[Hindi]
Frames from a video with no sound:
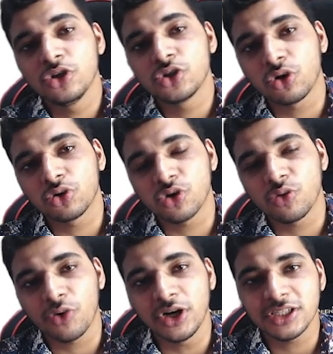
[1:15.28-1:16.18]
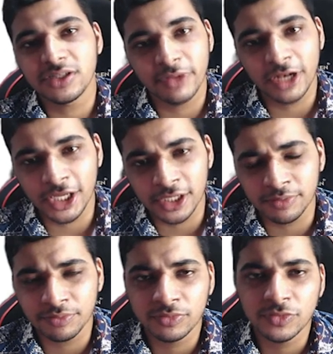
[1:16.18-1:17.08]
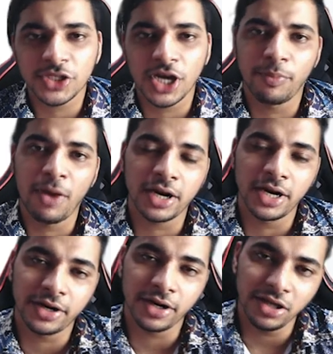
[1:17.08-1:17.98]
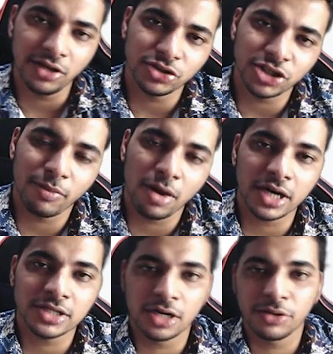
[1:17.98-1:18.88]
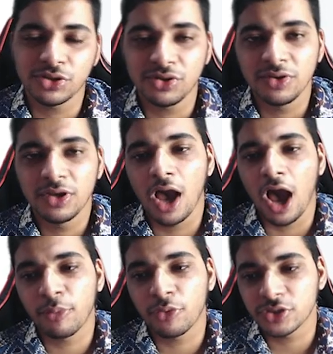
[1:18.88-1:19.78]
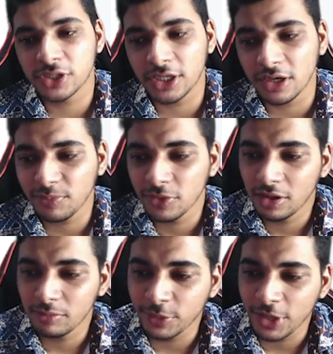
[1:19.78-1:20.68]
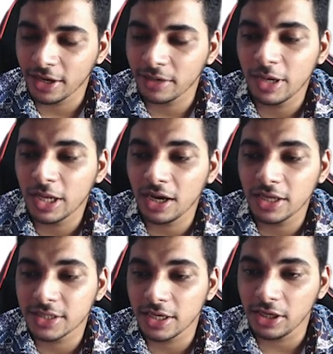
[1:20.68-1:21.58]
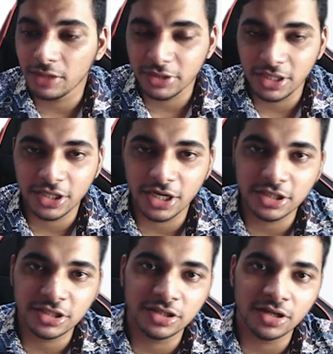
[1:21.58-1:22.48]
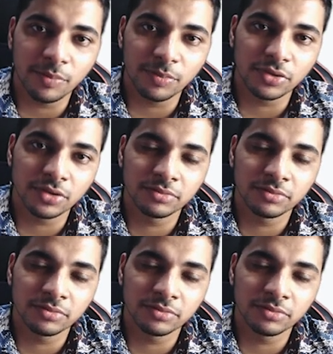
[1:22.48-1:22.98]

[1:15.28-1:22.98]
सौ दो सौ पॉइंट्स मिलेंगे चाहे मार्केट ट्रेंडिंग हो चाहे मार्केट साइडवेज हो आपको सेटअप मिलेगा ही मिलेगा ऐसा एक भी दिन नहीं जाएगा जिस दिन आप